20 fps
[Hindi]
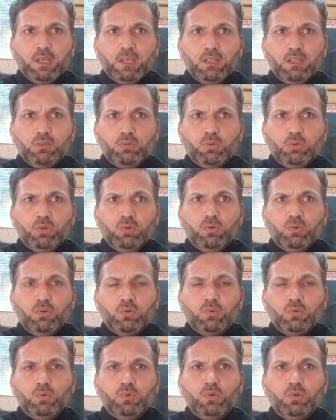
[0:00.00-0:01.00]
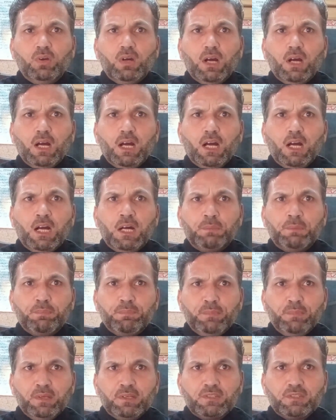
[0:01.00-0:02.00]
इन दोनों को आप
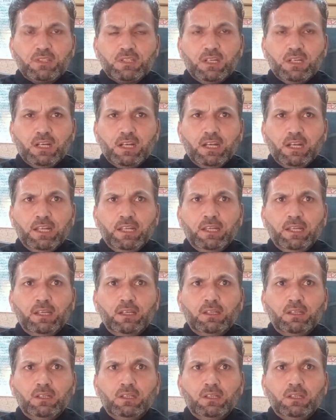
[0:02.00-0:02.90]
मिक्स कर लें